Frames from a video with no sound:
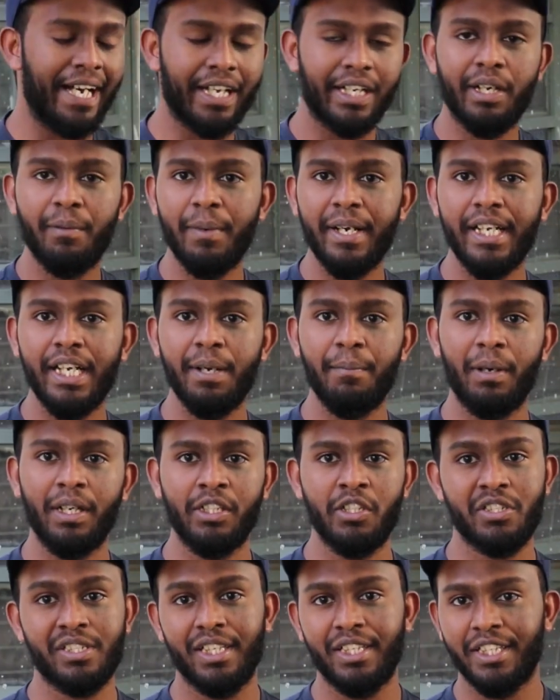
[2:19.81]
ग्यारह महीने
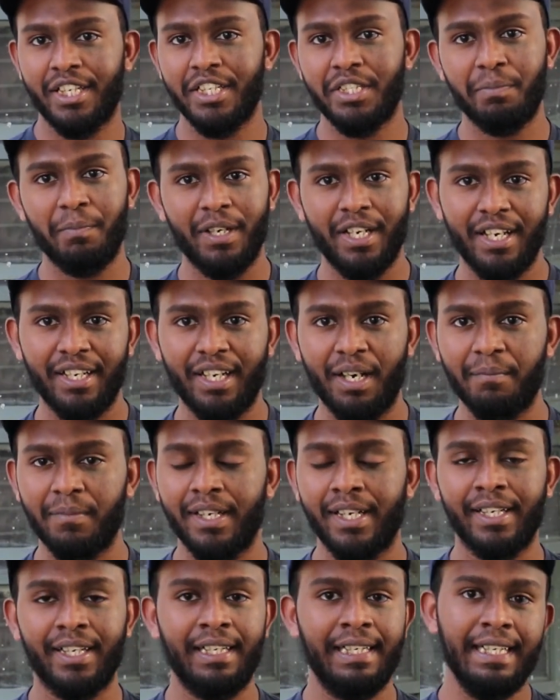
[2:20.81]
बाद उसका टच बढ़िया
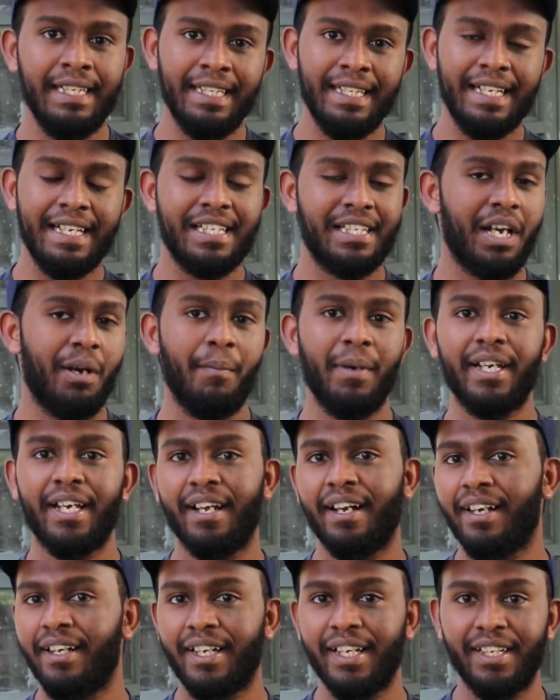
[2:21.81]
काम करेगा इसका मैं
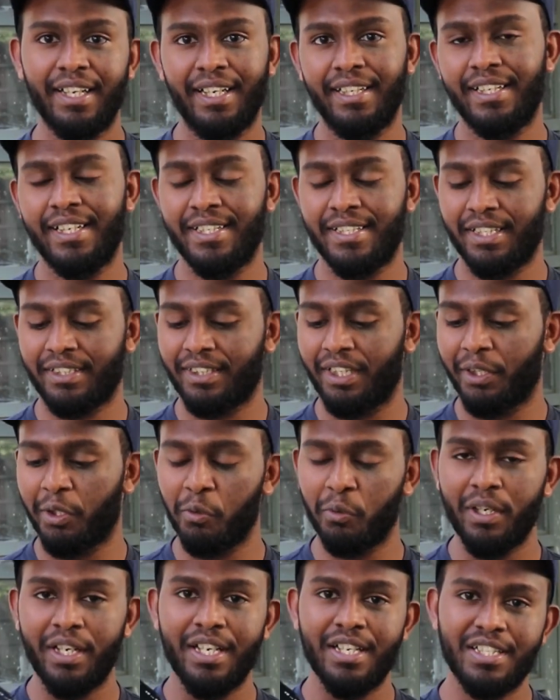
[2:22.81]
गारंटी नहीं दे सकता
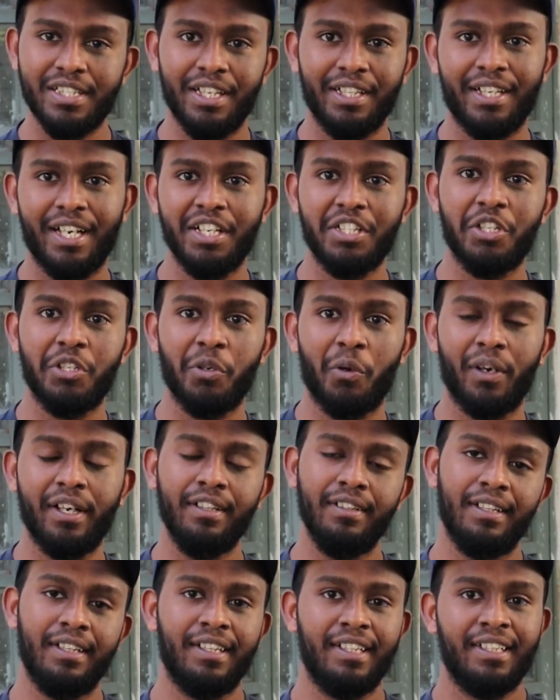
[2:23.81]
क्योंकि इसका टच जो
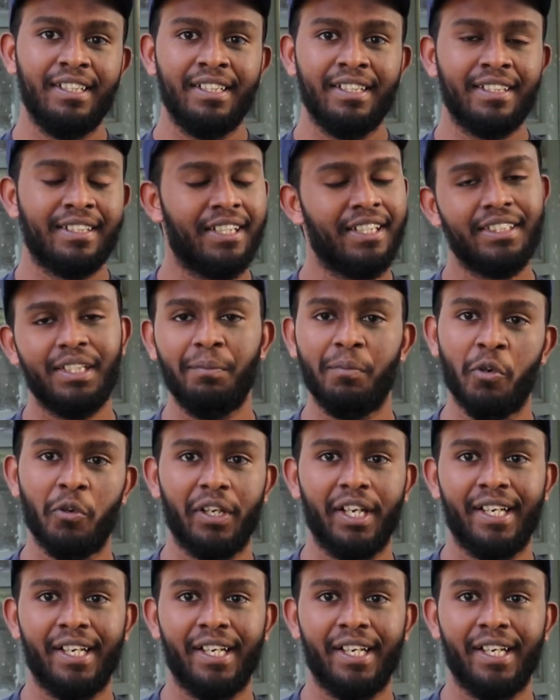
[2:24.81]
है खत्म हो